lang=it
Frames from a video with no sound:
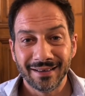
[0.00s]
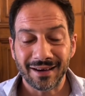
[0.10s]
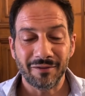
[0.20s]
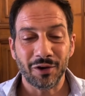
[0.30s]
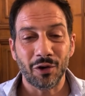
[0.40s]

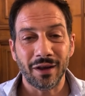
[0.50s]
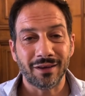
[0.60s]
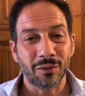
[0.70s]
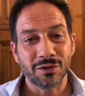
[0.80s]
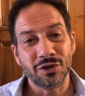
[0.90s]
tra
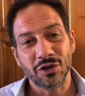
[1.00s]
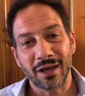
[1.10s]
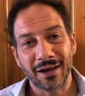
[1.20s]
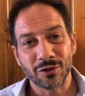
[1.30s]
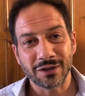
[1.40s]
virgolette come si dice
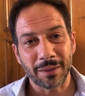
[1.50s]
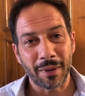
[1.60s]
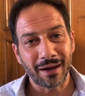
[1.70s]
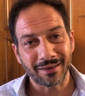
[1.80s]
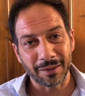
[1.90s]
dalle nostre
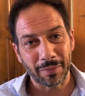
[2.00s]
parti,